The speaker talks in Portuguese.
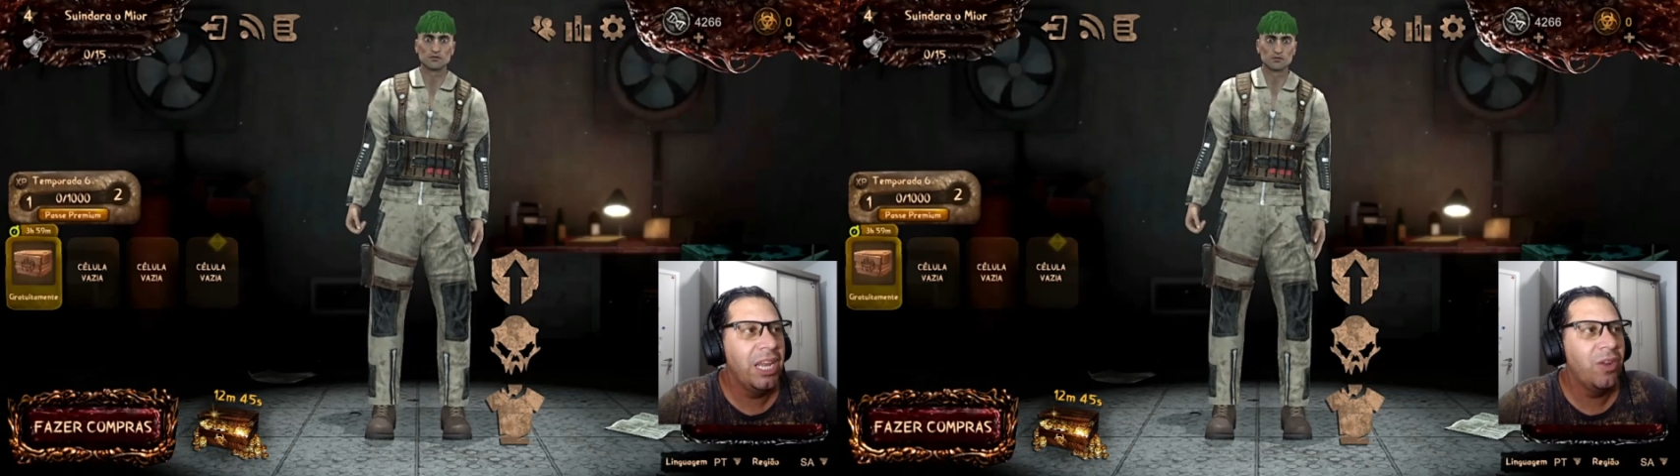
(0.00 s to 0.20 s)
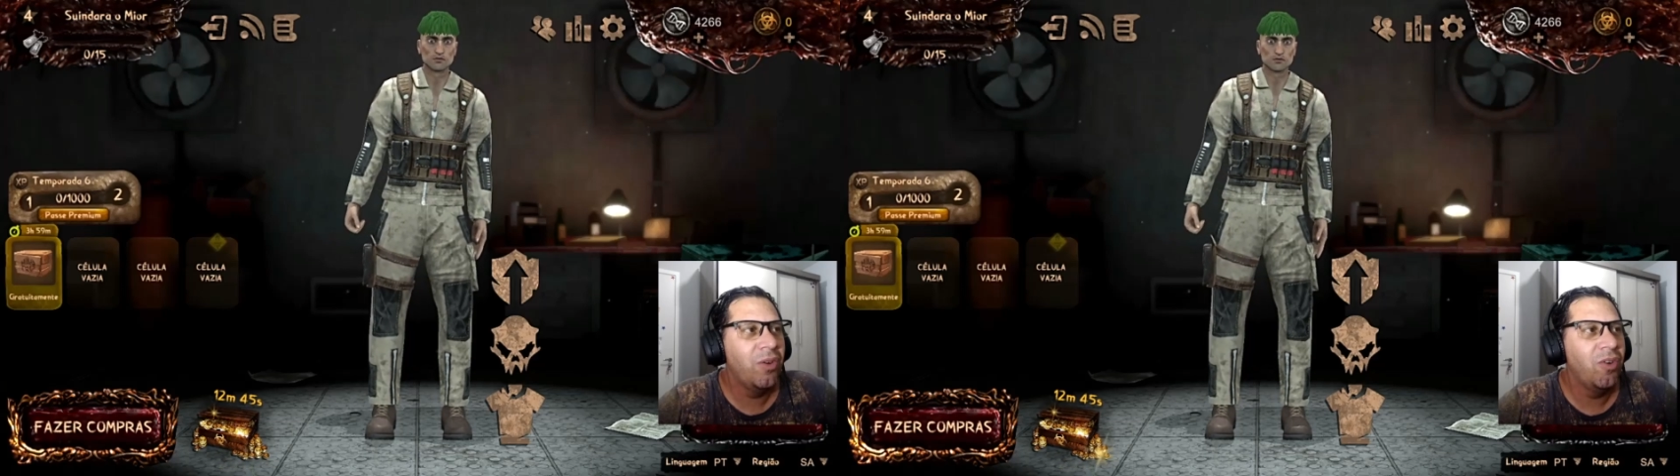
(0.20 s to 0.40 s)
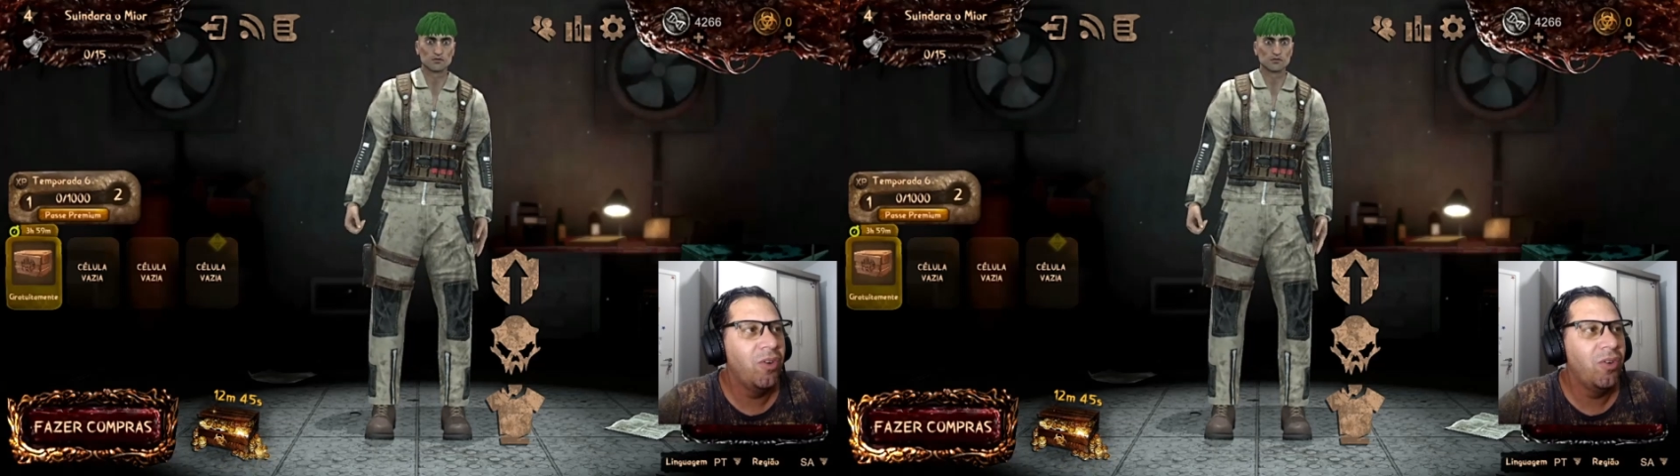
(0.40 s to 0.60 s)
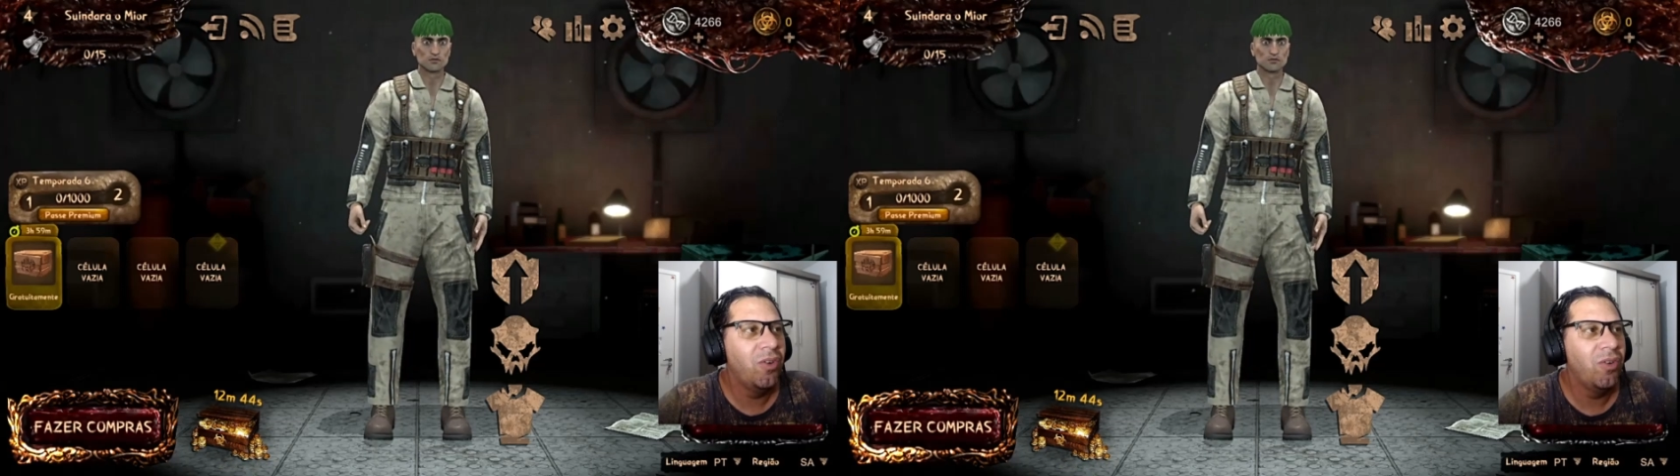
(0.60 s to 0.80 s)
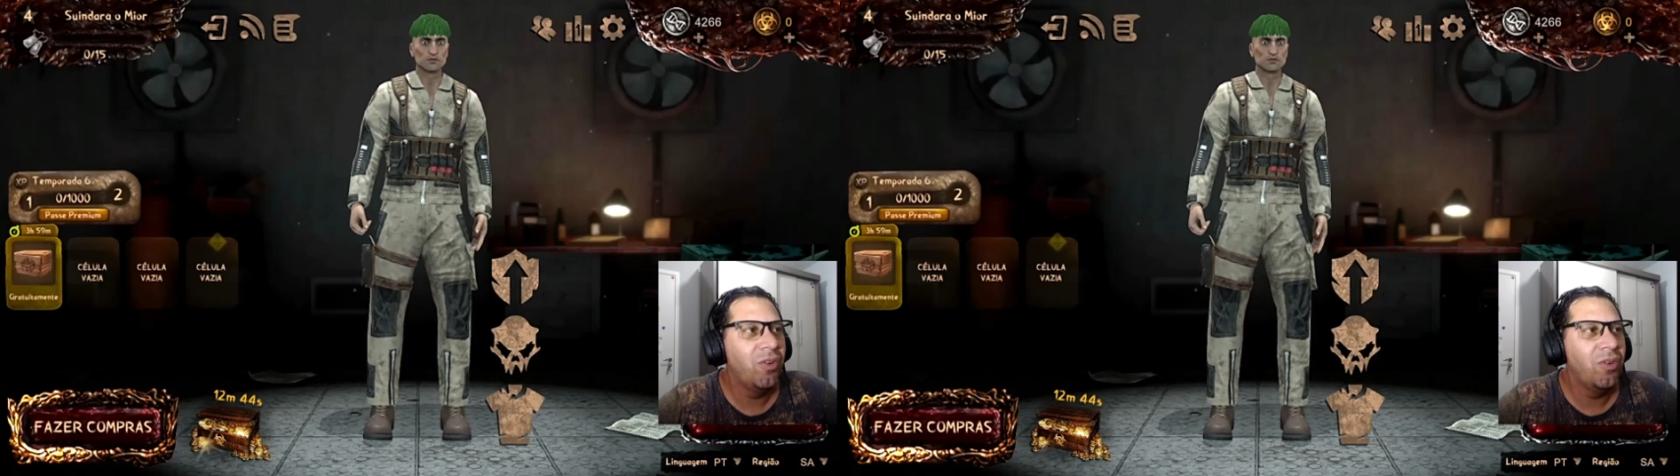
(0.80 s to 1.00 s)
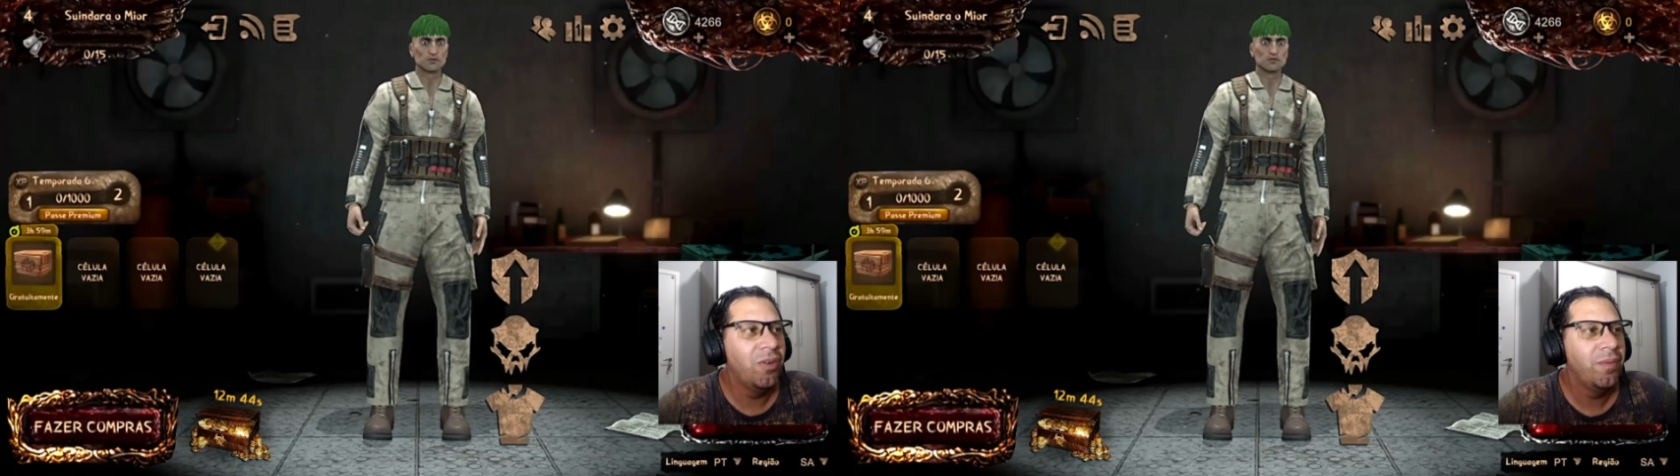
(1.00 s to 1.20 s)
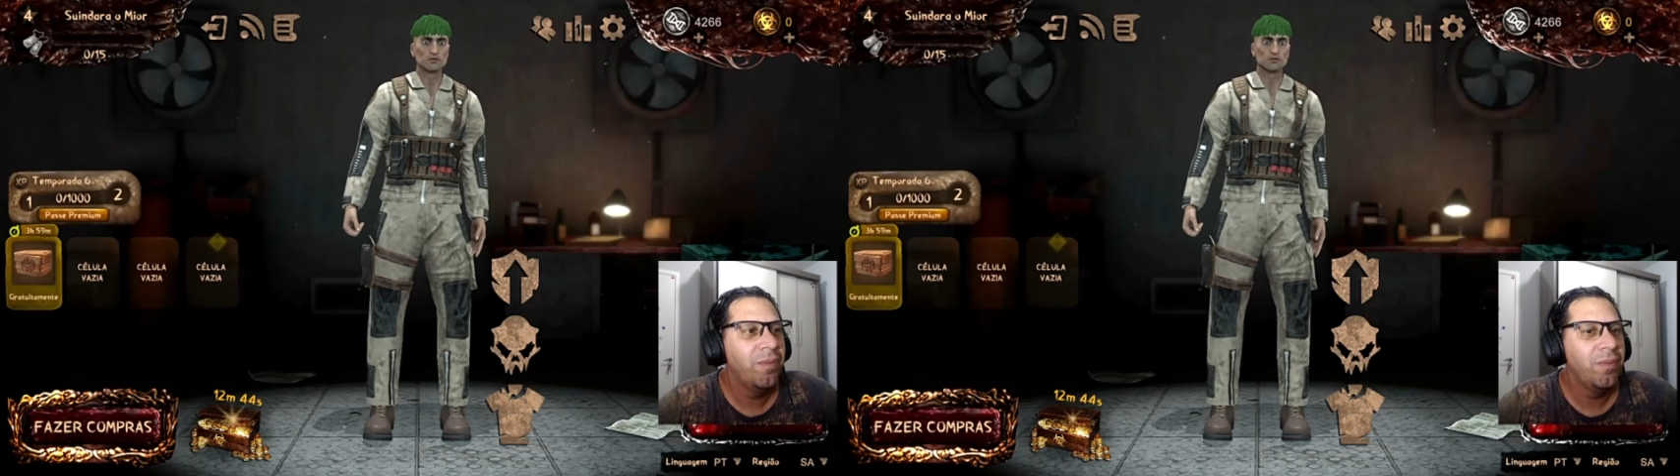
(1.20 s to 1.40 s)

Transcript: no